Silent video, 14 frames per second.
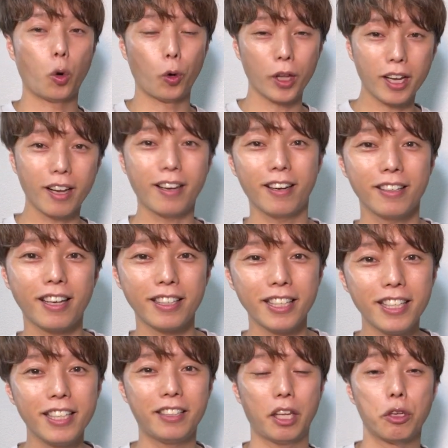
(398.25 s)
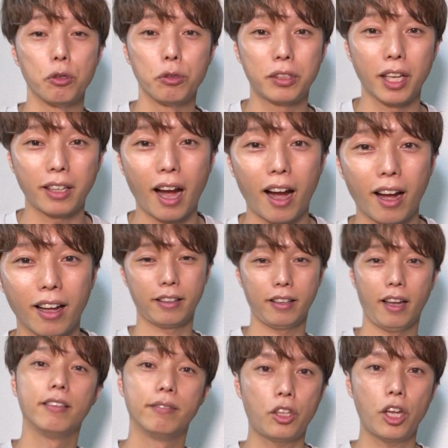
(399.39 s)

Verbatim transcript: これが体にいいって言ってたって、